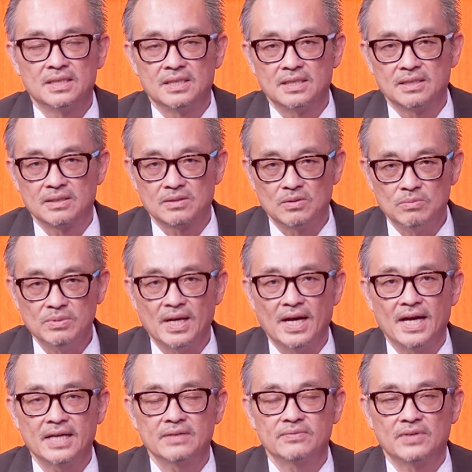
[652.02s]
à, cũng
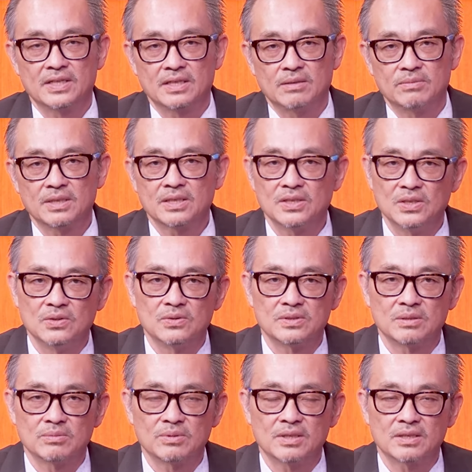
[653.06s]
đã vận động rất nhiều
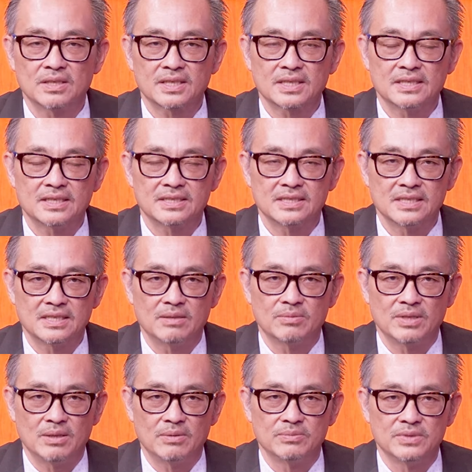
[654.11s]
trong đó các nhân sĩ
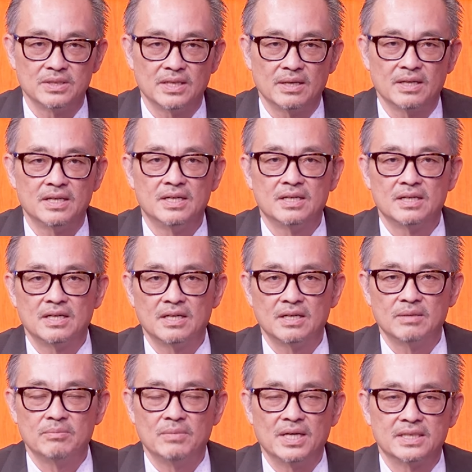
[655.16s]
cộng đồng như là
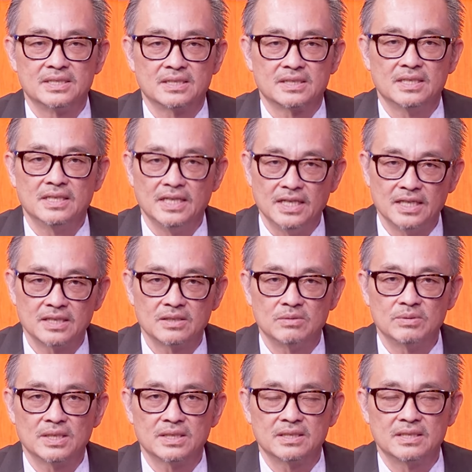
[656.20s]
à, bà Trần thanh Hiên
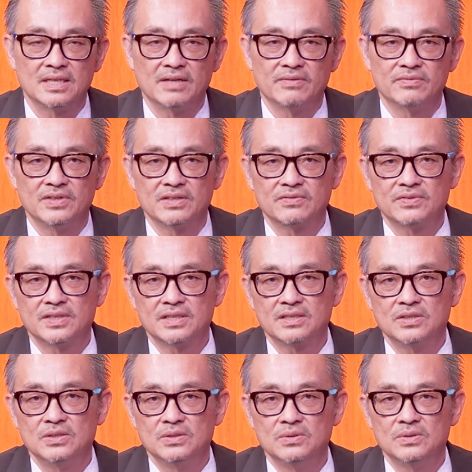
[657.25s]
cũng đã từng làm việc với
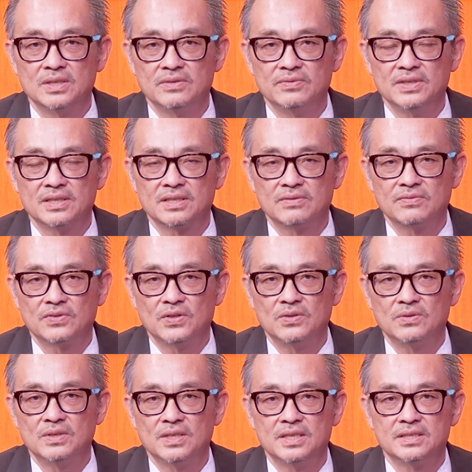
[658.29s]
cựu nghị viên thành
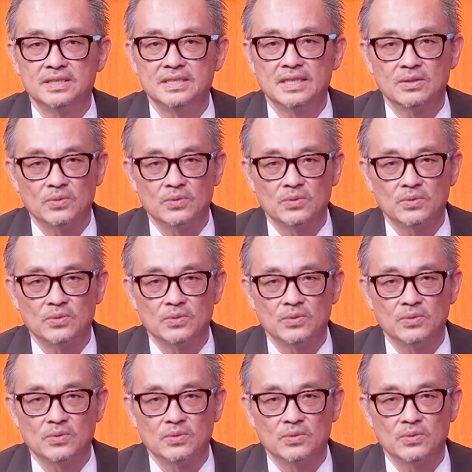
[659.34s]
phố à, Dina